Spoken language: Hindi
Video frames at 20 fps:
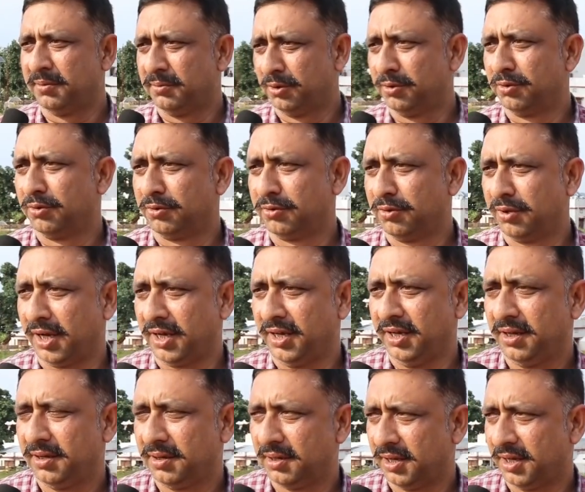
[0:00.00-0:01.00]
हम लोगों को आई
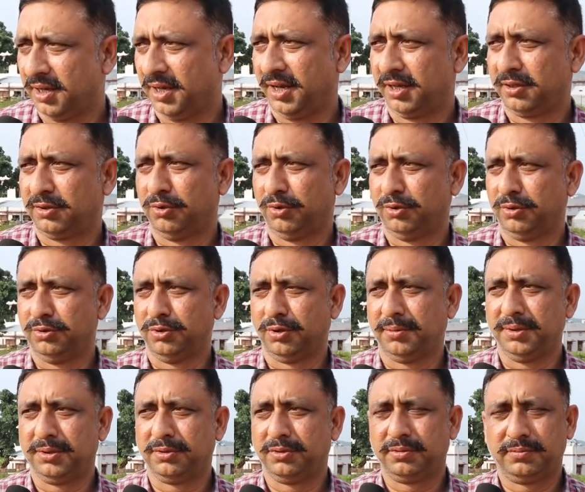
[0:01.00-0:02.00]
एक तो जो
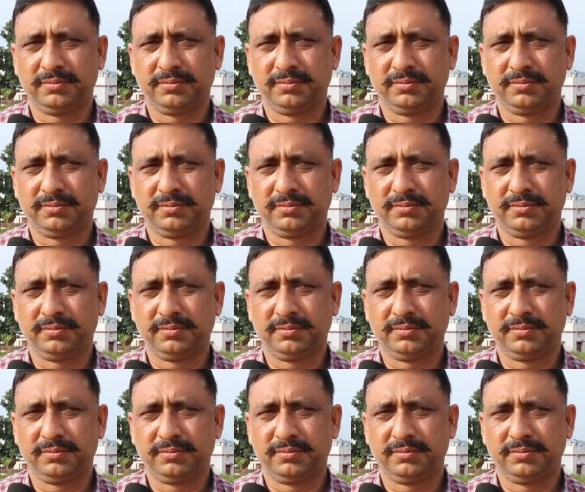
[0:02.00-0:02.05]
अभी